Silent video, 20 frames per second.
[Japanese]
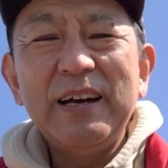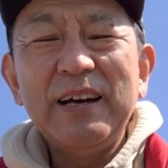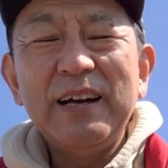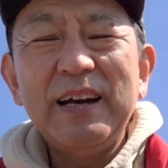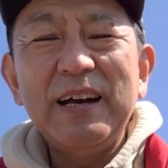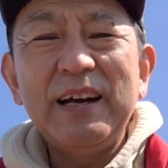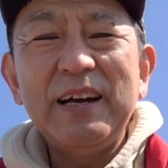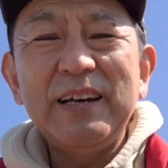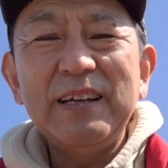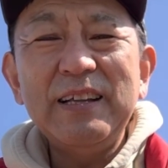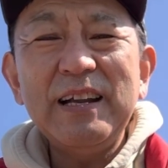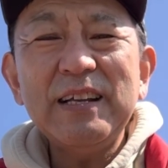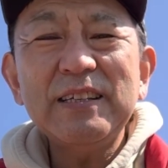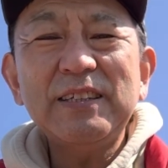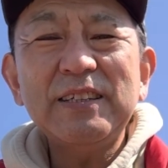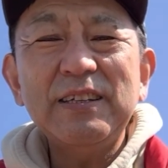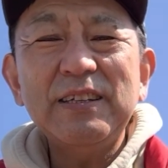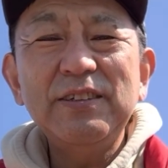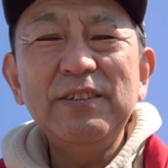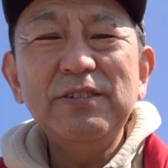あいらっ
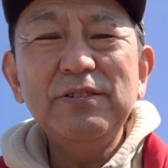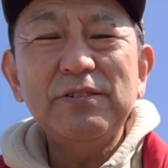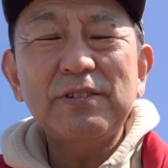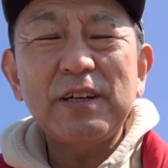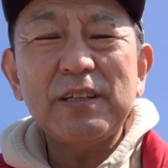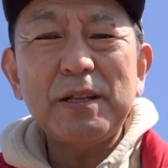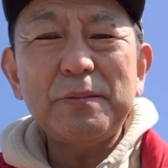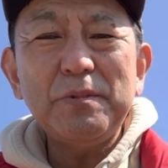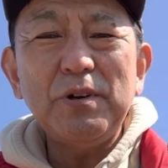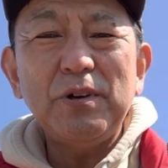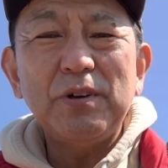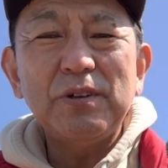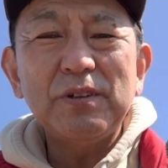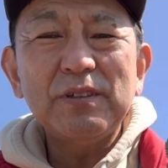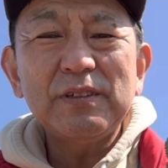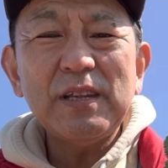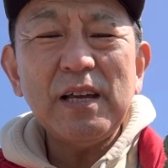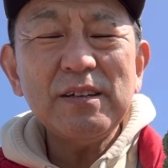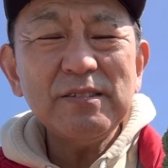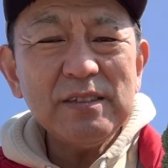しゃ、いう方も
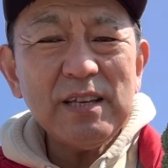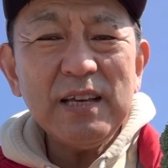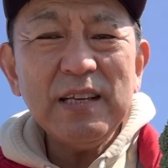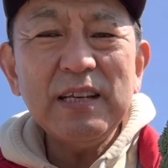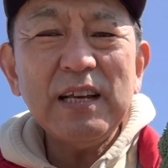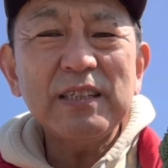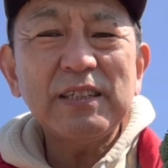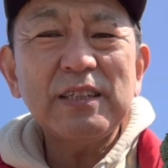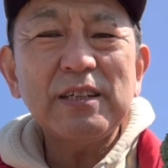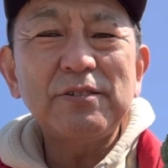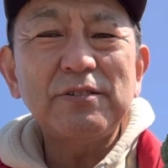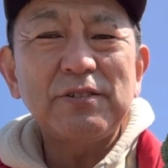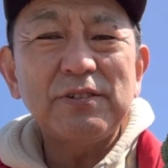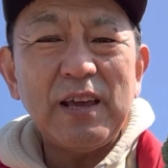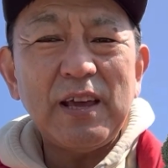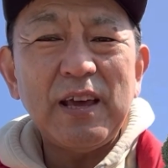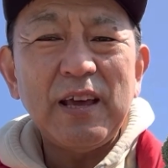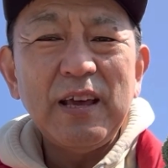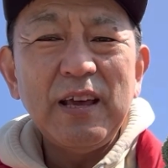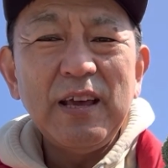たくさんいらっしゃるので、